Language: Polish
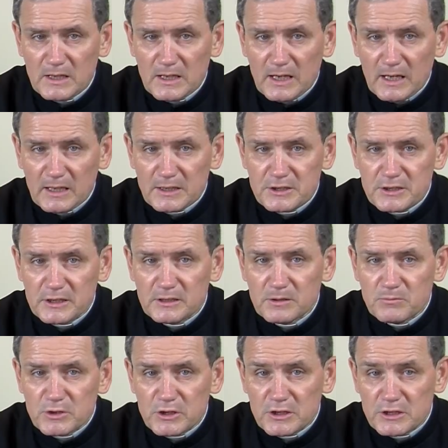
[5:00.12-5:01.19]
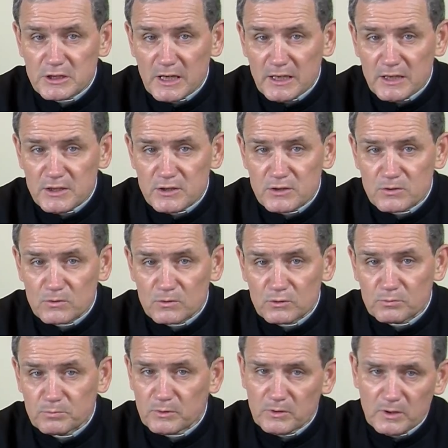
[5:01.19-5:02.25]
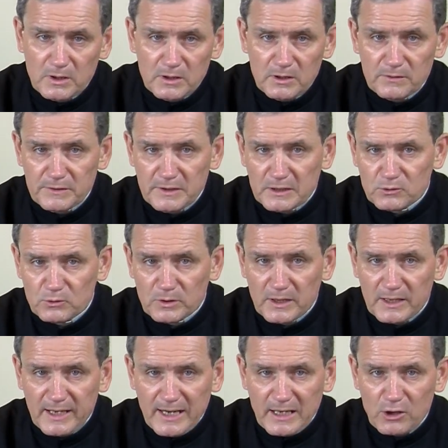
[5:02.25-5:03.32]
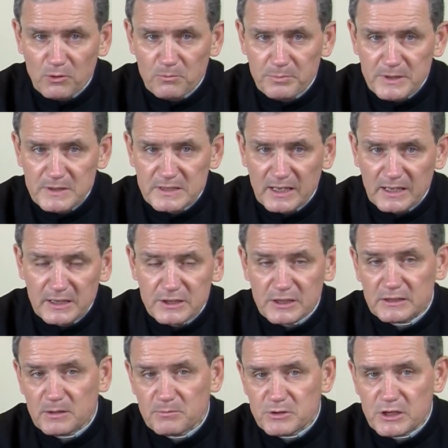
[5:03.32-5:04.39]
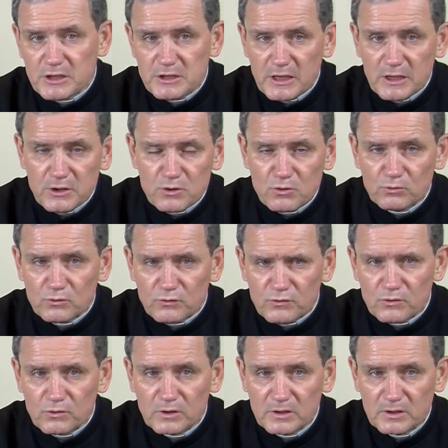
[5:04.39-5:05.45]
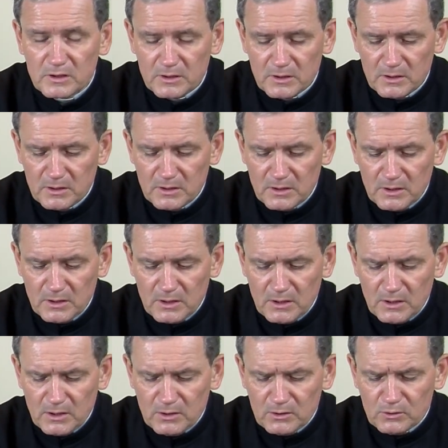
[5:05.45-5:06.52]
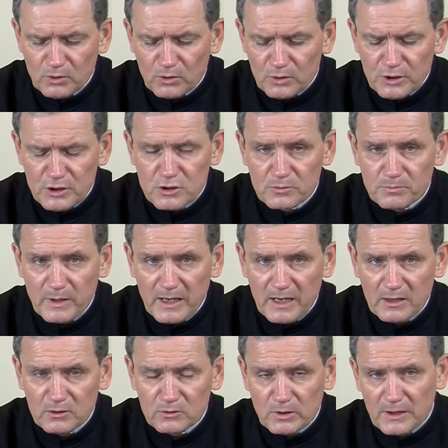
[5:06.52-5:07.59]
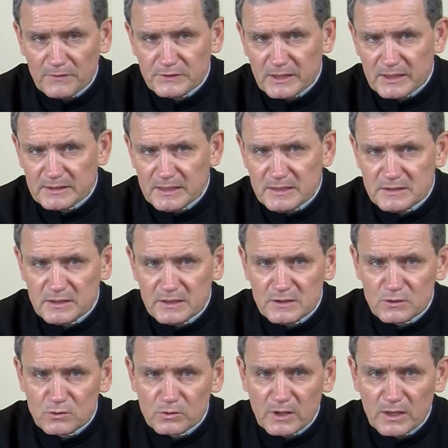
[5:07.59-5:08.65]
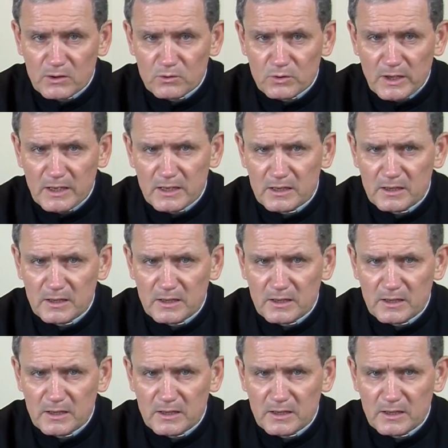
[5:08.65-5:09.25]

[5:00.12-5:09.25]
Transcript: ale siedemdziesięciu lub w niektórych rękopisach siedemdziesięciu dwóch to liczba, która w tradycji sugeruje,